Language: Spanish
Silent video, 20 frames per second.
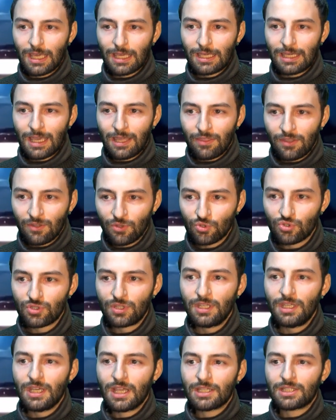que hace
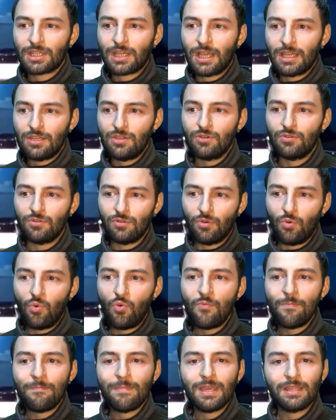dos días cayó
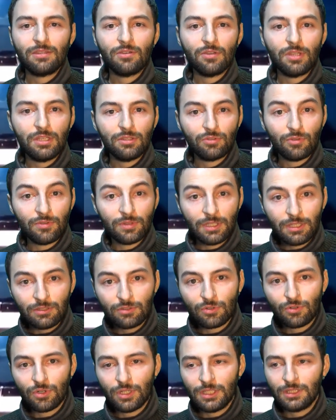un meteorito en
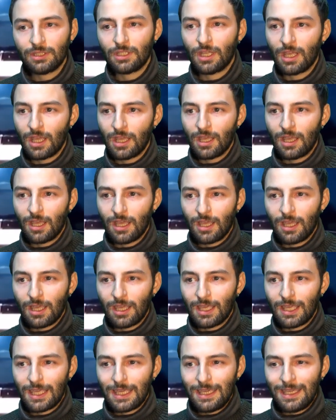Detroit
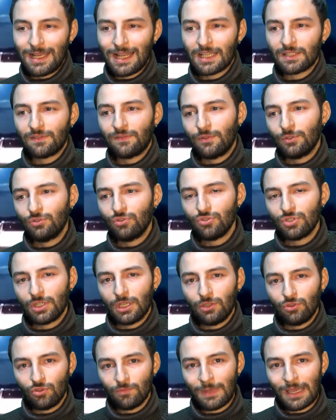y las fotos
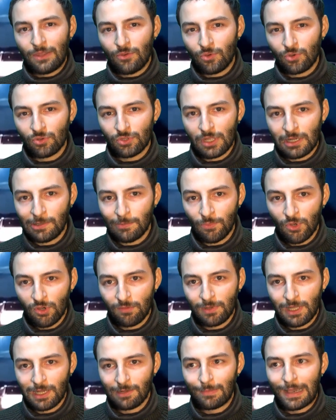que tomaron con el
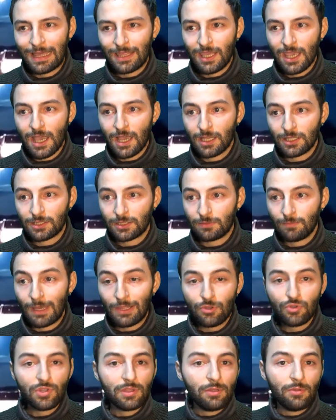móvil varios
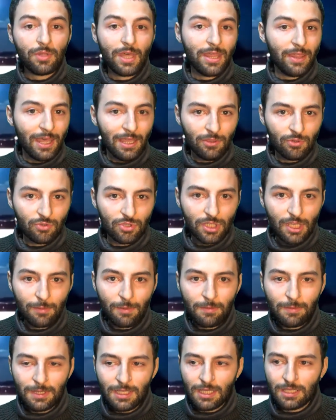ciudadanos que
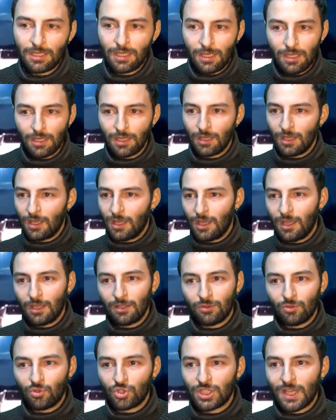viven allí
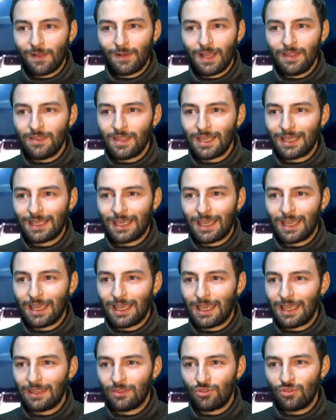nos hablan de que
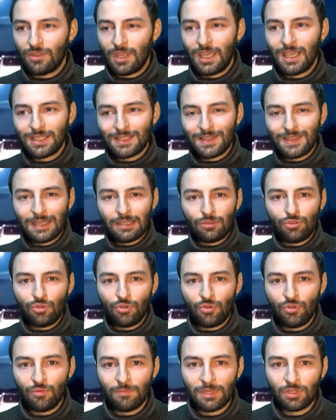es de
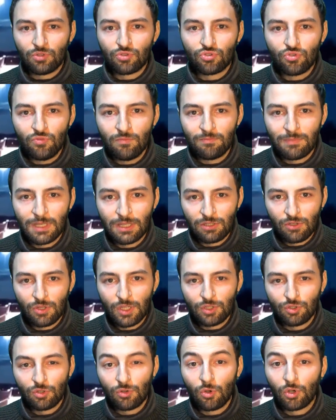todo menos un
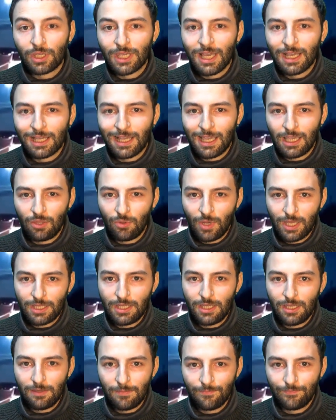meteorito lo que ha caído
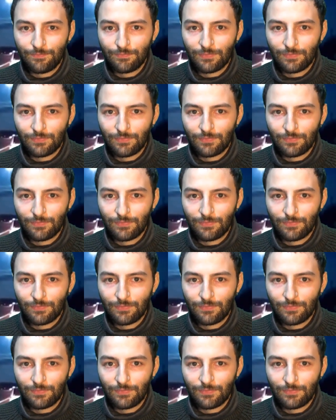allí.